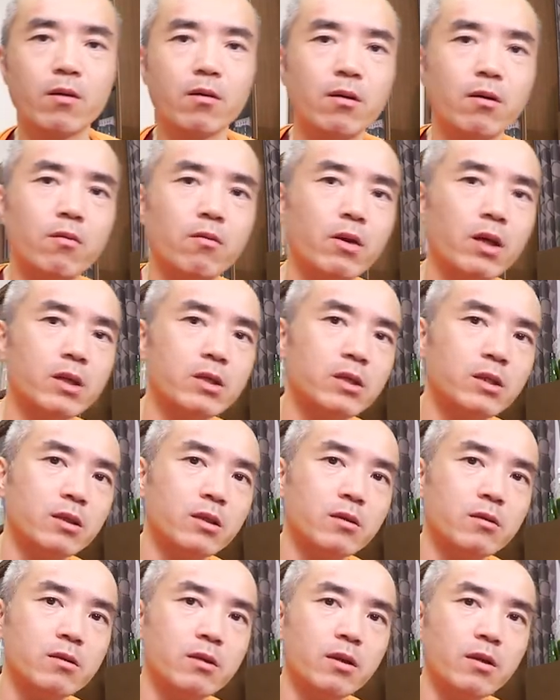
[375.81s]
これオレンジで
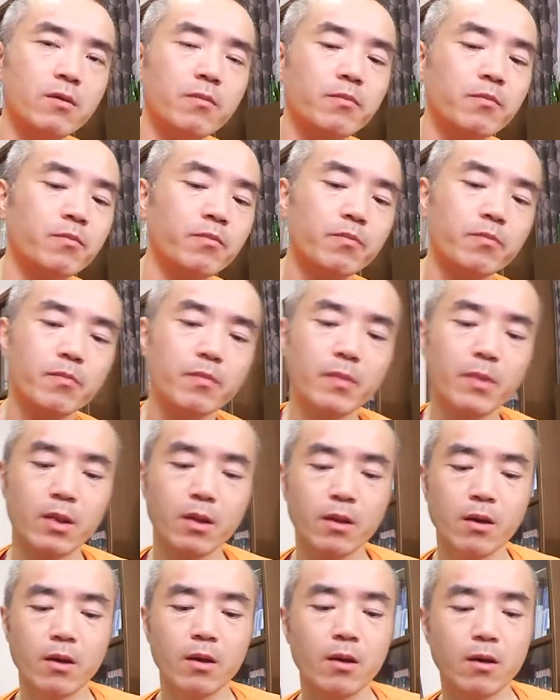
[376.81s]
すね
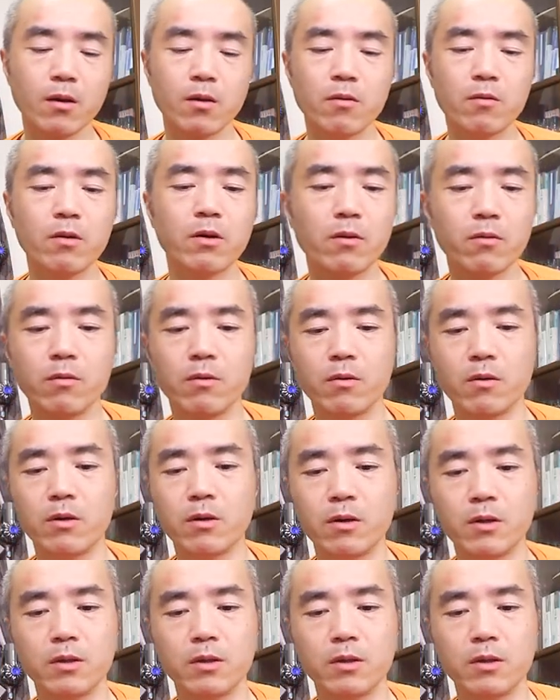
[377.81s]
これを